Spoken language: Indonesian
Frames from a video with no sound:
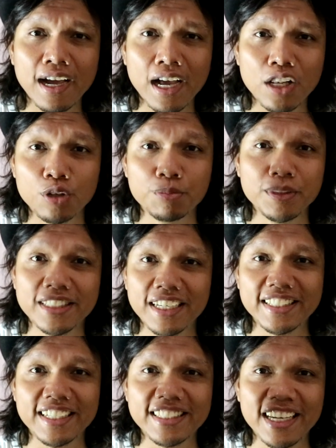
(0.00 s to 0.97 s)
kalau
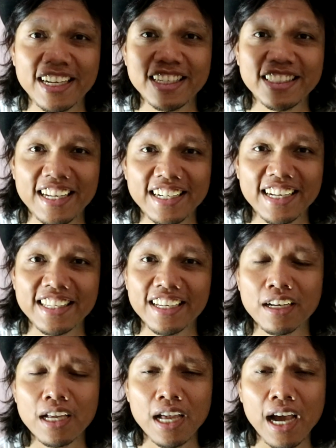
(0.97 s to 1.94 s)
bisa saya cari
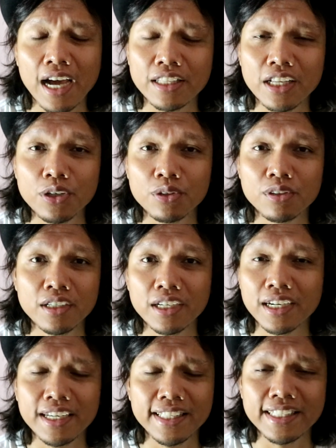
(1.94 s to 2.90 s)
tandanya atau
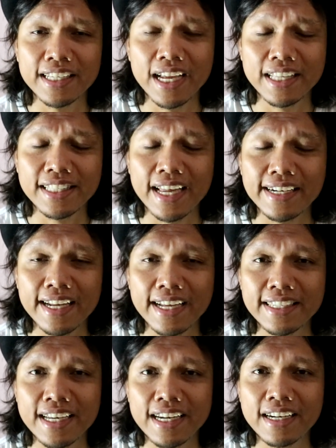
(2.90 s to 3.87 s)

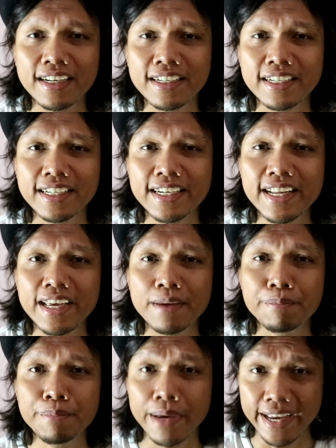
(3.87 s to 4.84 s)
tandanya
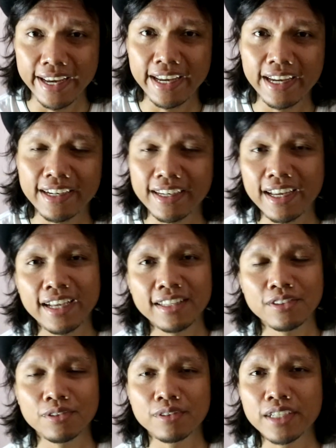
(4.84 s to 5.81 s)
DB ya
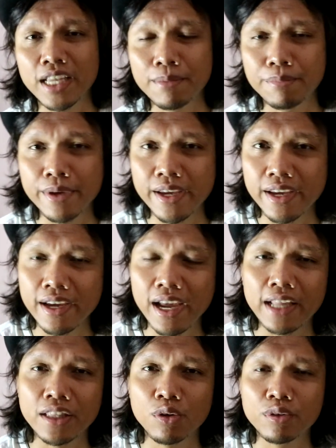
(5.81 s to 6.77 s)
itu DB
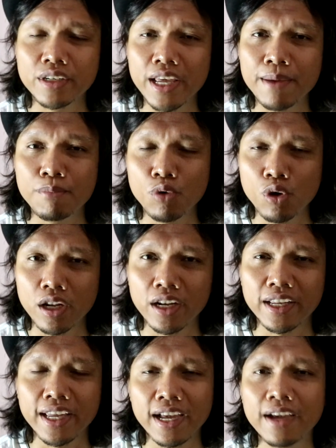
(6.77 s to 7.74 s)
atau D
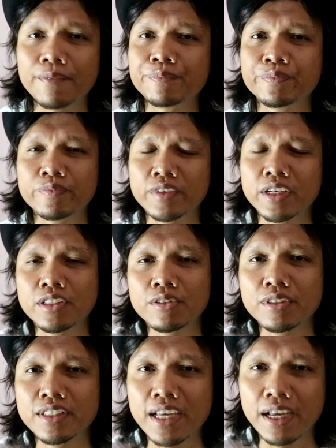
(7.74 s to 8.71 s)
mol ya hmm.
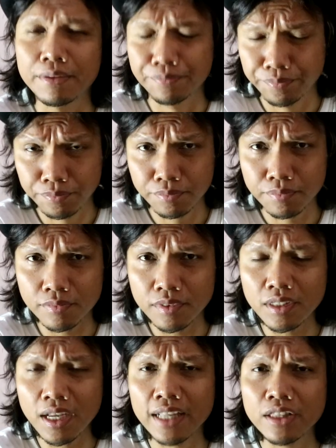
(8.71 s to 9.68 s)
itu dia
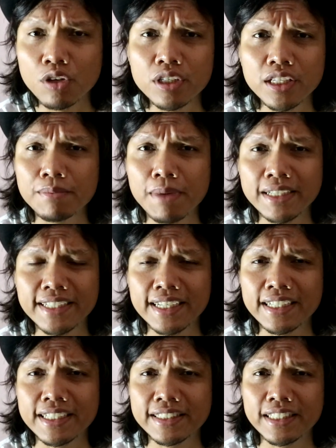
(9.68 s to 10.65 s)
atau di bahasa
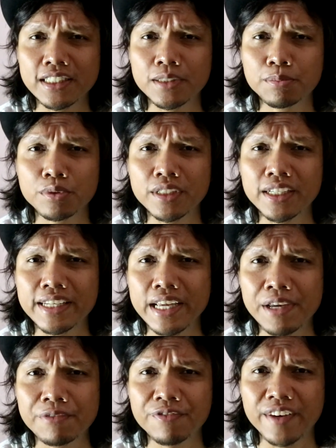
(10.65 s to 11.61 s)
Inggrisnya disebutnya D
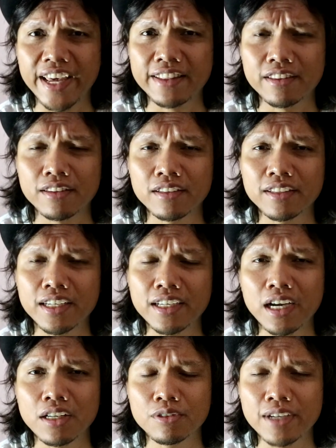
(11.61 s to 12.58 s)
flat
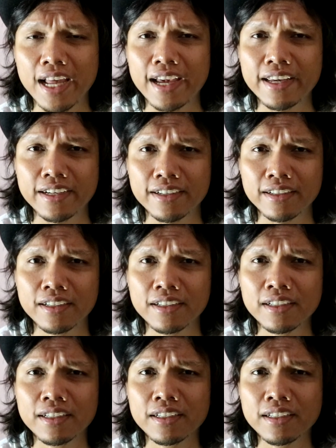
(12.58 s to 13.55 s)
jadi kalau naik
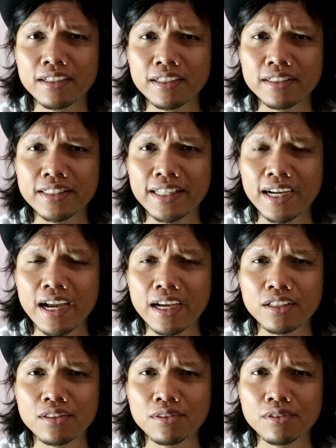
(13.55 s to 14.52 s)

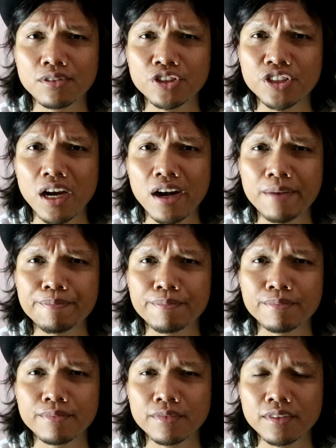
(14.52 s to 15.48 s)
setengah itu sharp,